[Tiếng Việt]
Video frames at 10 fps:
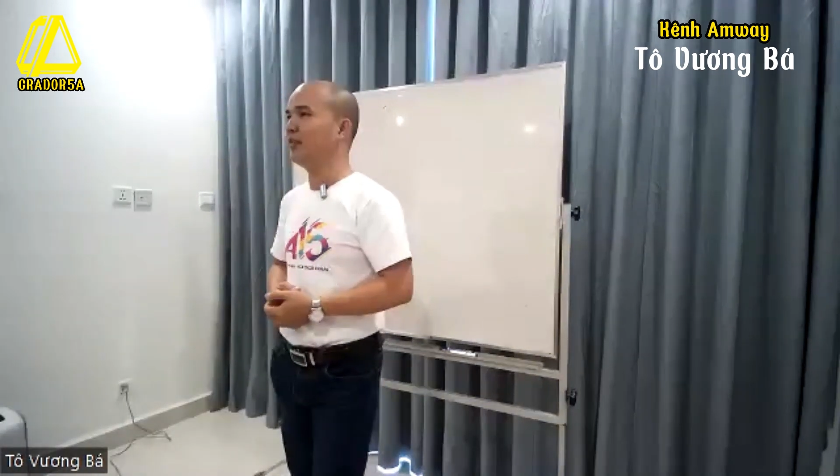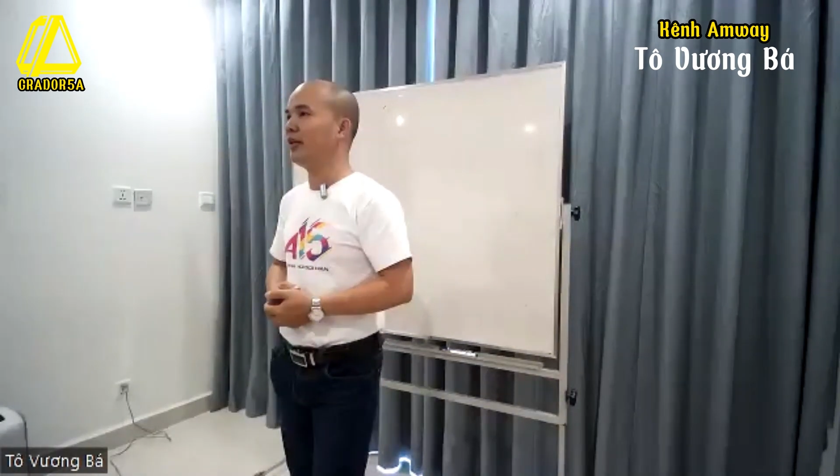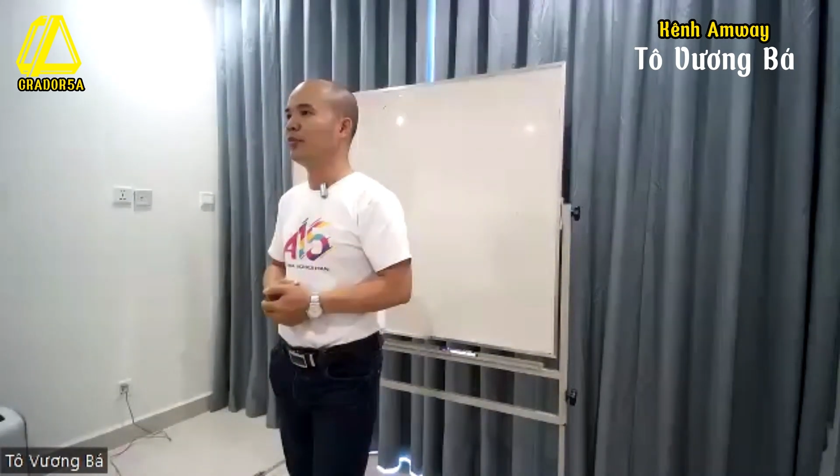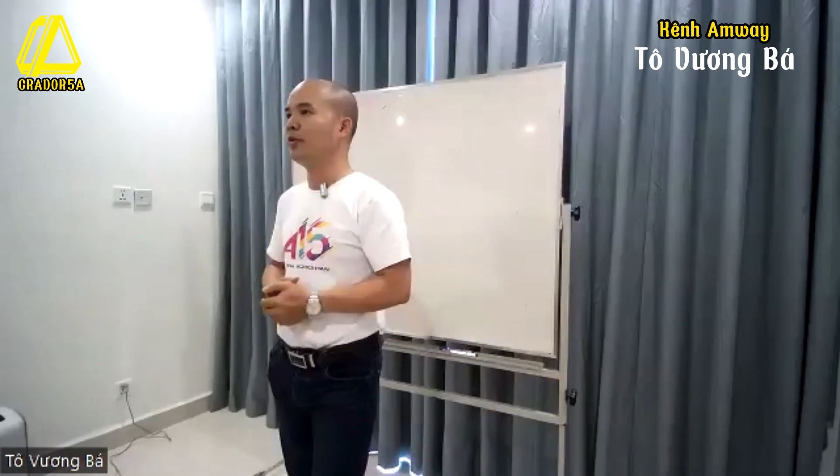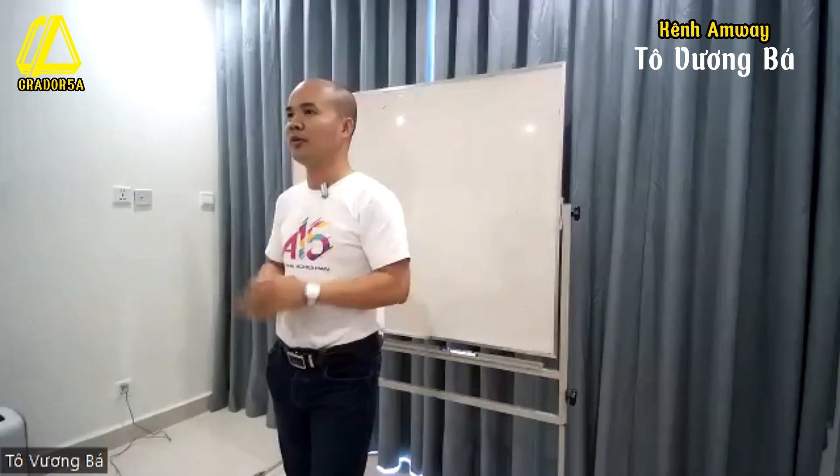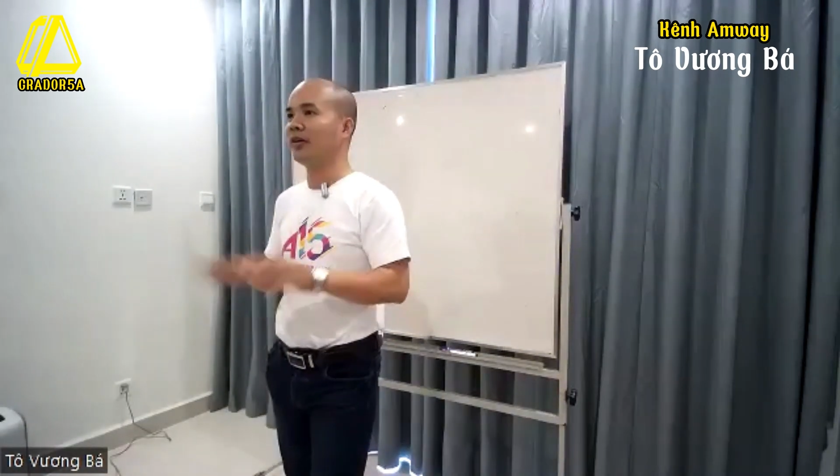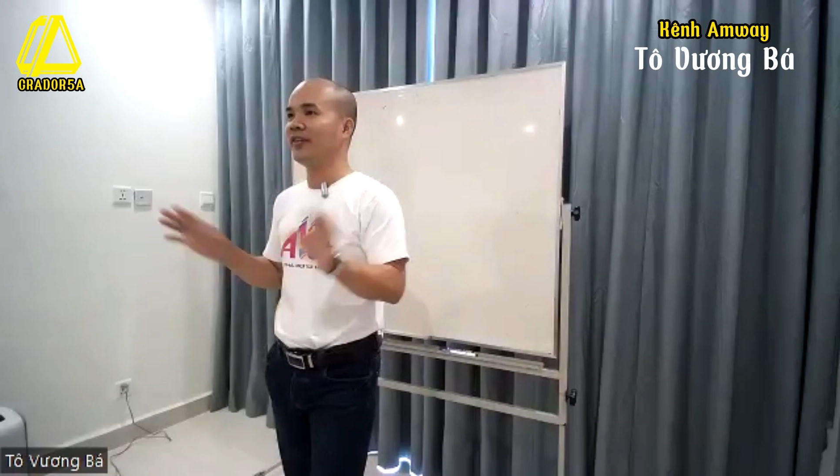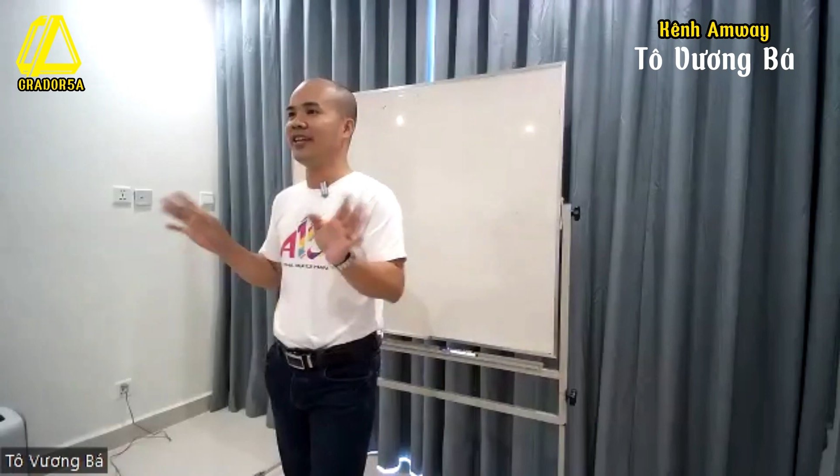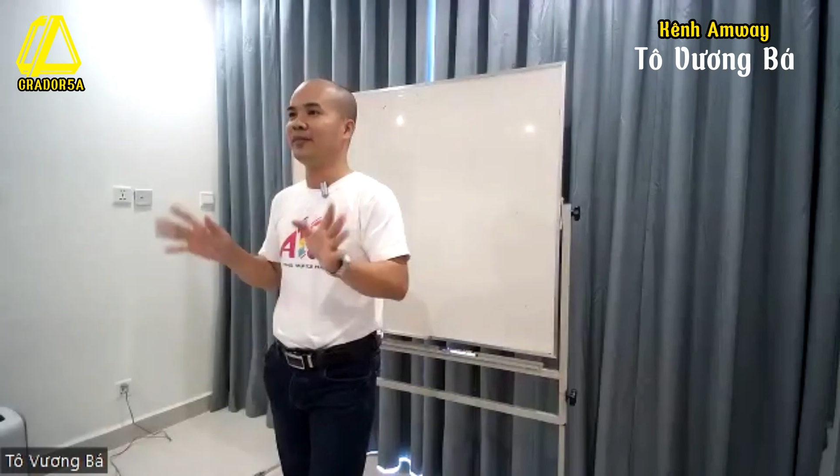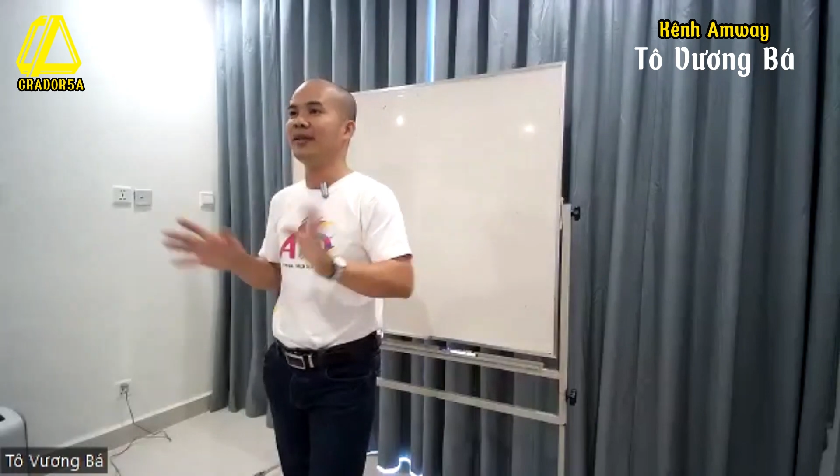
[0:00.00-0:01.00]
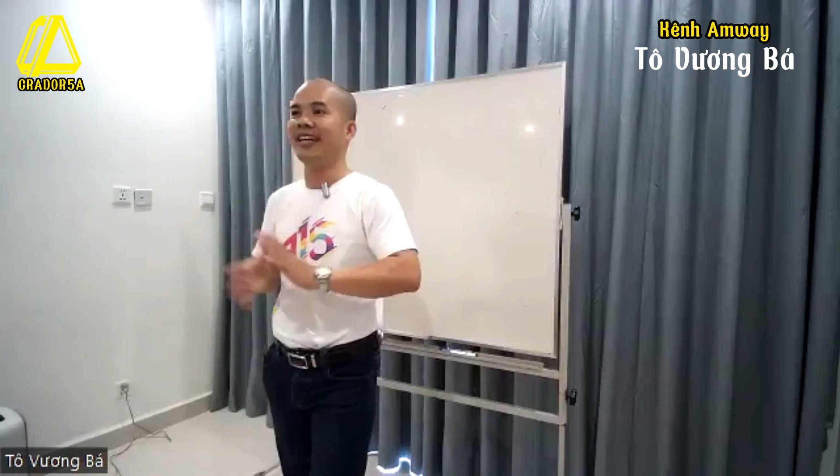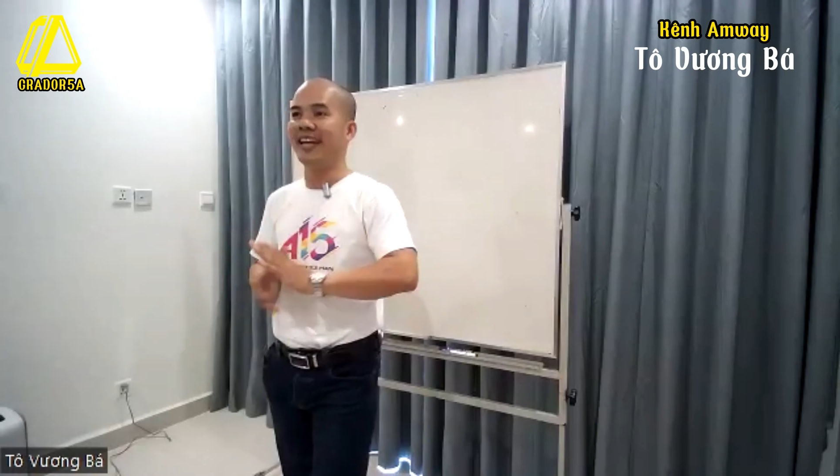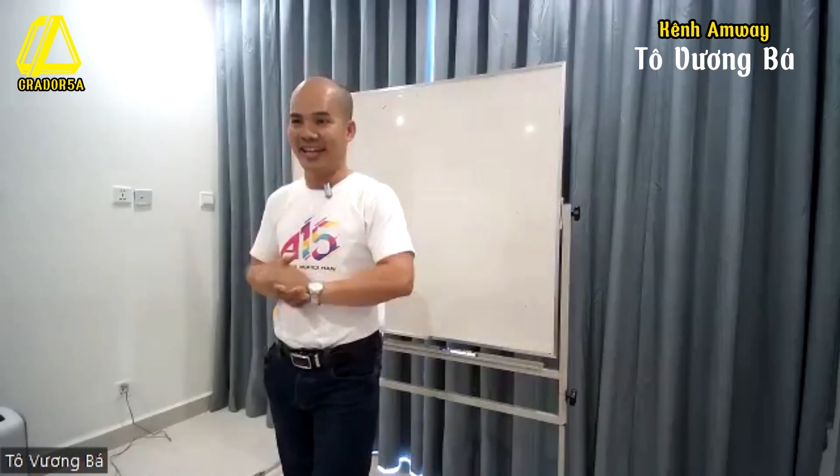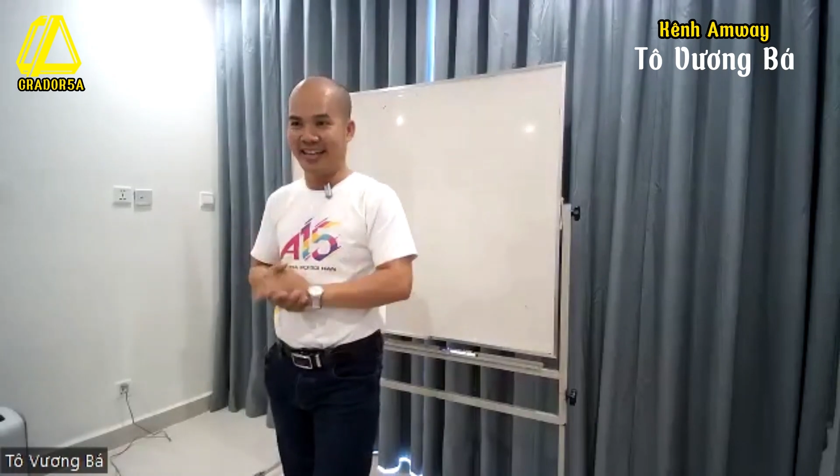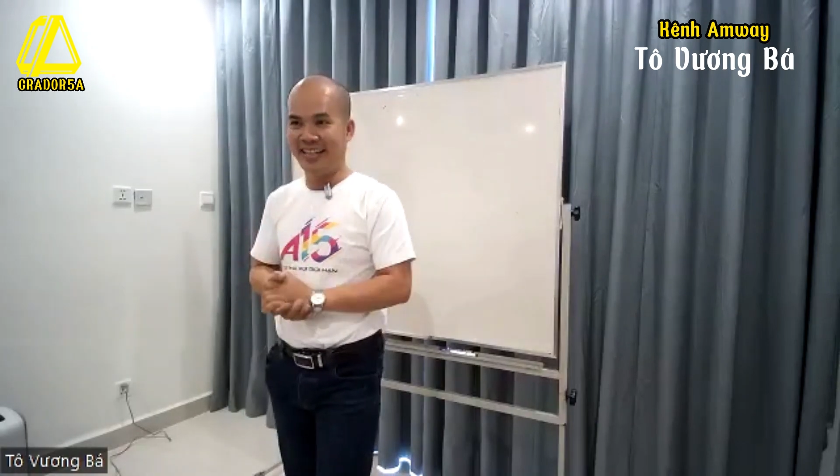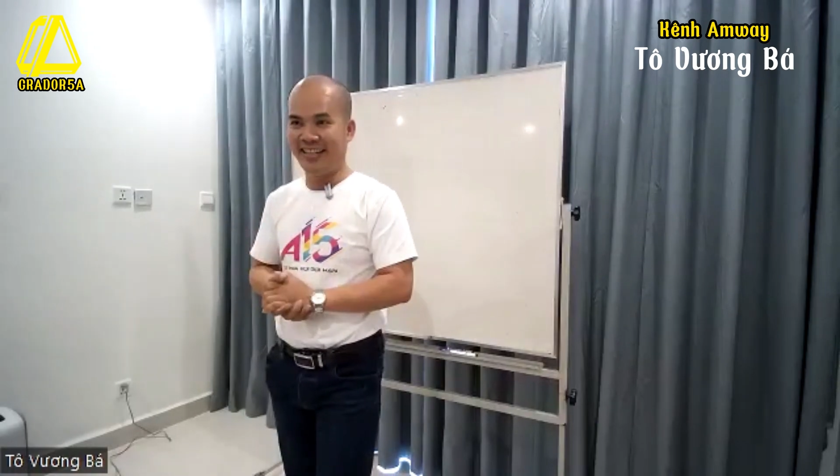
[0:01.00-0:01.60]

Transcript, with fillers: chúng ta cũng không cần phải giận bất kỳ ai